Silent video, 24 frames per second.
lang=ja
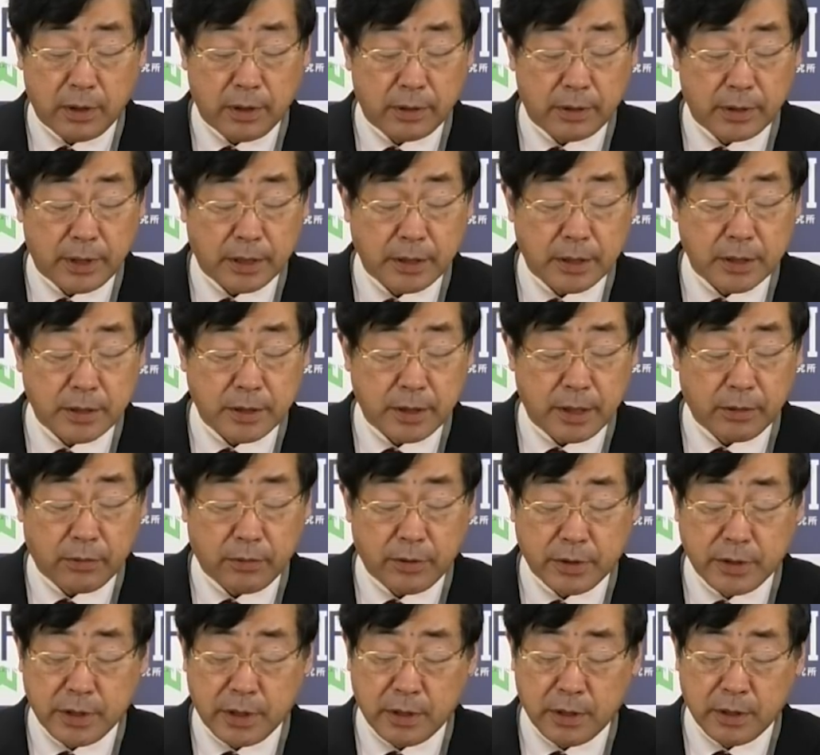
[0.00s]
なんですね。
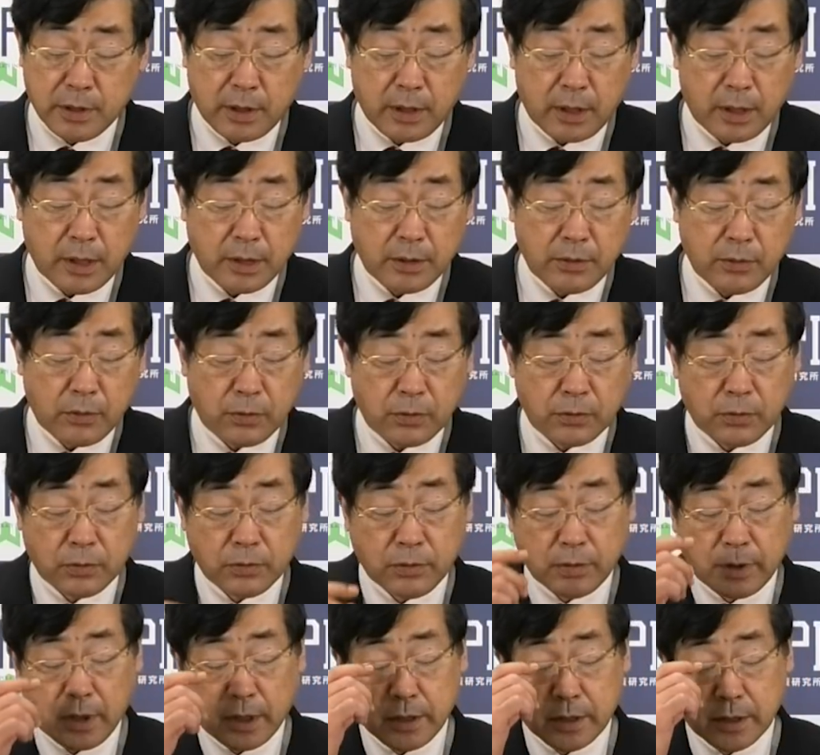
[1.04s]
これ前回の
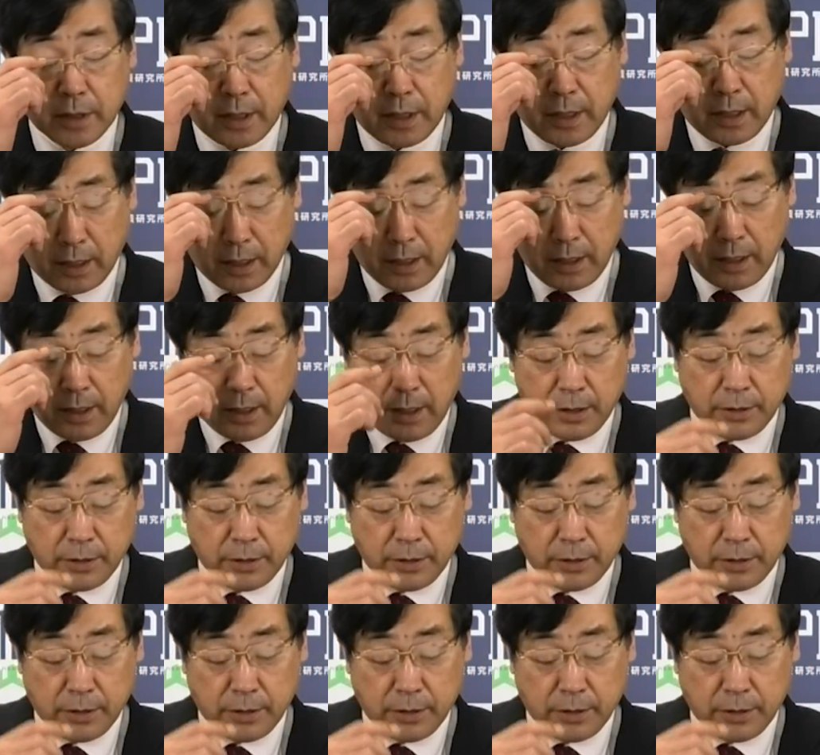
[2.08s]
6月から